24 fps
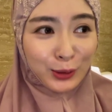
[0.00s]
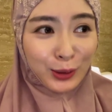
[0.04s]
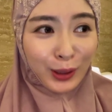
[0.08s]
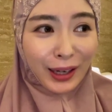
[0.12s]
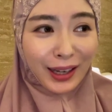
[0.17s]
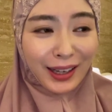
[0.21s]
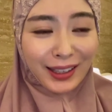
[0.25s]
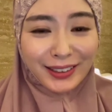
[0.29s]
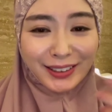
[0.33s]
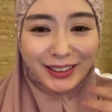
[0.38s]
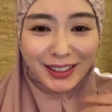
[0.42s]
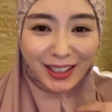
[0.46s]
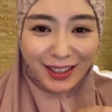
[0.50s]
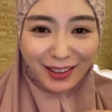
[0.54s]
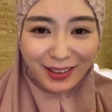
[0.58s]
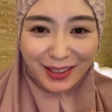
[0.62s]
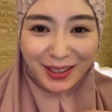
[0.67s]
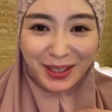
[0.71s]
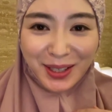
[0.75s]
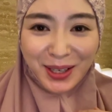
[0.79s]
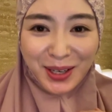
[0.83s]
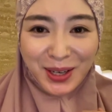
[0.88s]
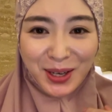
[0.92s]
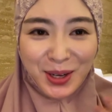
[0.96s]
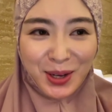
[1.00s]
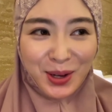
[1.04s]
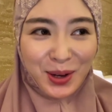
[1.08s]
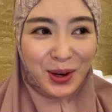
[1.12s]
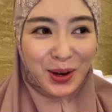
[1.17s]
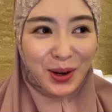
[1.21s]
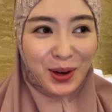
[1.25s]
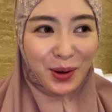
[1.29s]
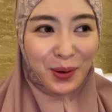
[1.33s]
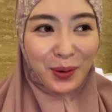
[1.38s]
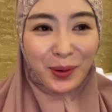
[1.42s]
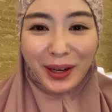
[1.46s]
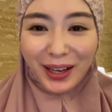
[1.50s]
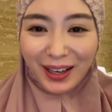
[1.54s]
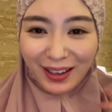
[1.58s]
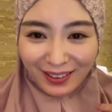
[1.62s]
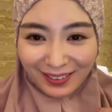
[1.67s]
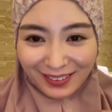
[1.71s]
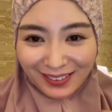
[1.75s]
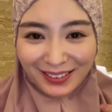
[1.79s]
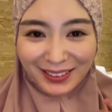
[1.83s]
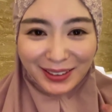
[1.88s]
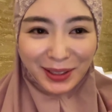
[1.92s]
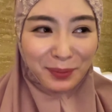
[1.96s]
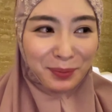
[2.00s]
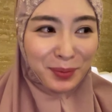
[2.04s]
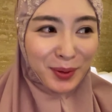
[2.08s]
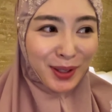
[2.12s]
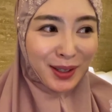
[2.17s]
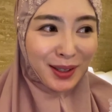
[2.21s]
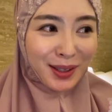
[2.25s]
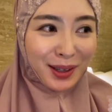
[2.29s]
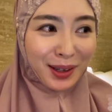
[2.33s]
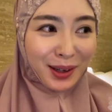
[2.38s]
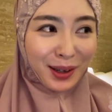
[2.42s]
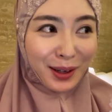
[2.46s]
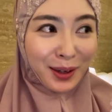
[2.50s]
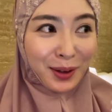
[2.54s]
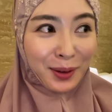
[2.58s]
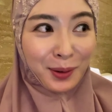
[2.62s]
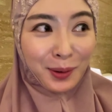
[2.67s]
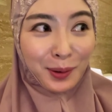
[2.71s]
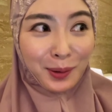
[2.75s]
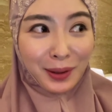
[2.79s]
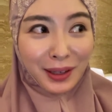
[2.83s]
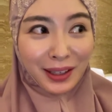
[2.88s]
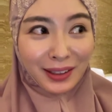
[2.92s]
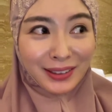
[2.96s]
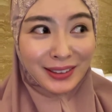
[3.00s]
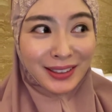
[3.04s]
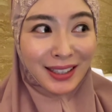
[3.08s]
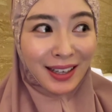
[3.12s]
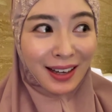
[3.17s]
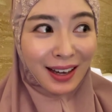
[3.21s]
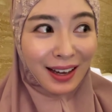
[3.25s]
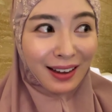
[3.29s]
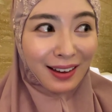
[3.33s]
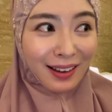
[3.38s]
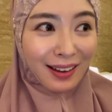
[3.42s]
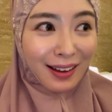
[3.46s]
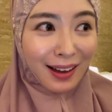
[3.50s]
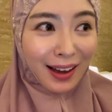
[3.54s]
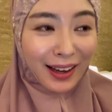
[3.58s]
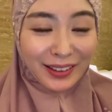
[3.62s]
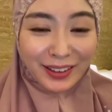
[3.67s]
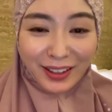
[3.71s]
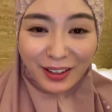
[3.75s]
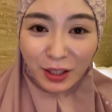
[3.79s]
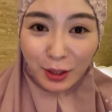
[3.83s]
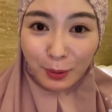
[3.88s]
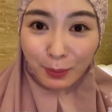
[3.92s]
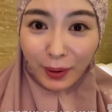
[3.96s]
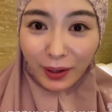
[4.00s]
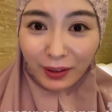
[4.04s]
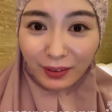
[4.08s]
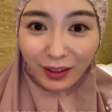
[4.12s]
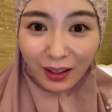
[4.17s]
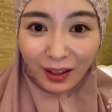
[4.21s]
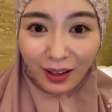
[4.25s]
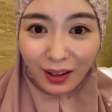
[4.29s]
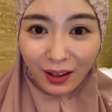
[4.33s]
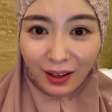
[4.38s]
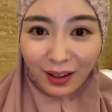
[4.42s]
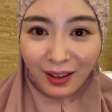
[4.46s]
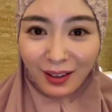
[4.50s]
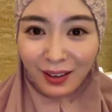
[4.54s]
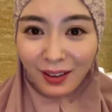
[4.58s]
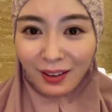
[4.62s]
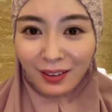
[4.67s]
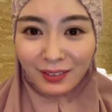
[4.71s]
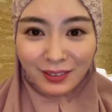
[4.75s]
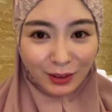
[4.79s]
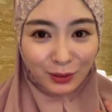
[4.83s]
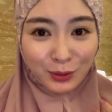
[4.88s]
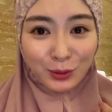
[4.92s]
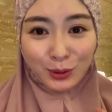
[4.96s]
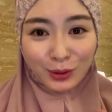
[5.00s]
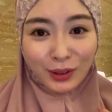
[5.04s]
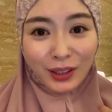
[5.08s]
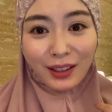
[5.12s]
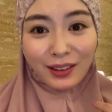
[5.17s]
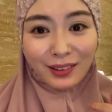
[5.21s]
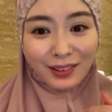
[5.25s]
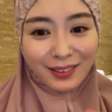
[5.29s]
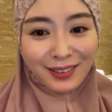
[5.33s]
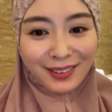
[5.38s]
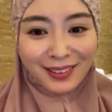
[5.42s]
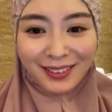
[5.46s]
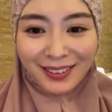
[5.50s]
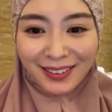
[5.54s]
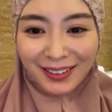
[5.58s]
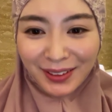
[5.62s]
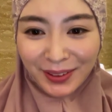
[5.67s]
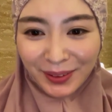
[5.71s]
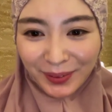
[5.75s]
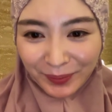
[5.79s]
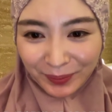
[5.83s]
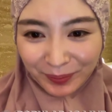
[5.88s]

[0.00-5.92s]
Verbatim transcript: kalau aku ajar uh, orang tapi kalau orangnya aneh gimana takut kan